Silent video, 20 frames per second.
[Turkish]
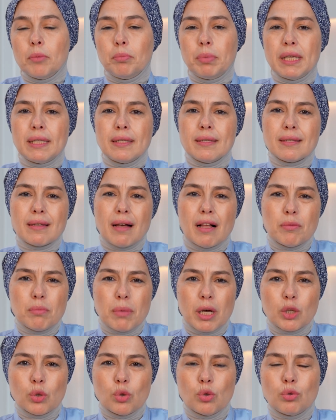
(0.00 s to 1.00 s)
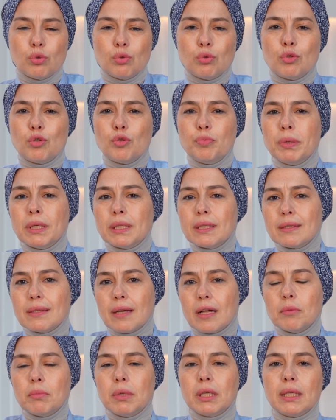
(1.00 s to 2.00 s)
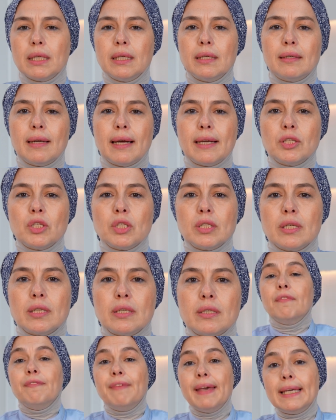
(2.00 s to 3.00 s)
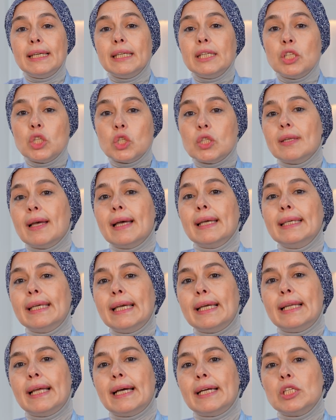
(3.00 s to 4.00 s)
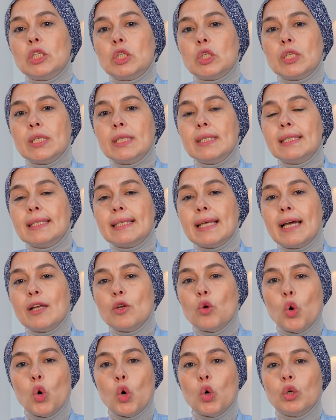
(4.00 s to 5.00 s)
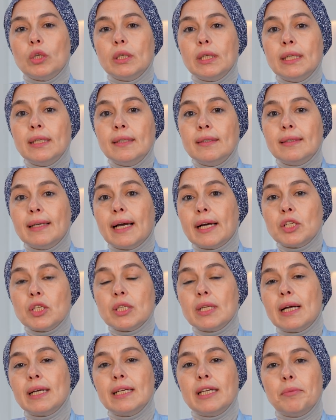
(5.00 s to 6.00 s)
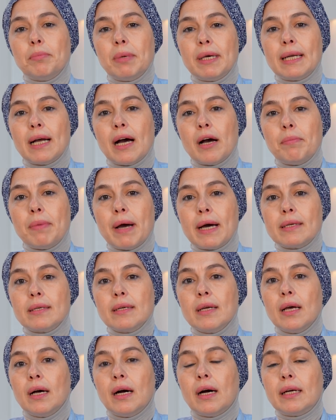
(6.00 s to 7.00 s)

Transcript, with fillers: penis almak kötüdür, penis almak iğrençtir ve içten gelen cinsel o ihtiyaçlarla beraber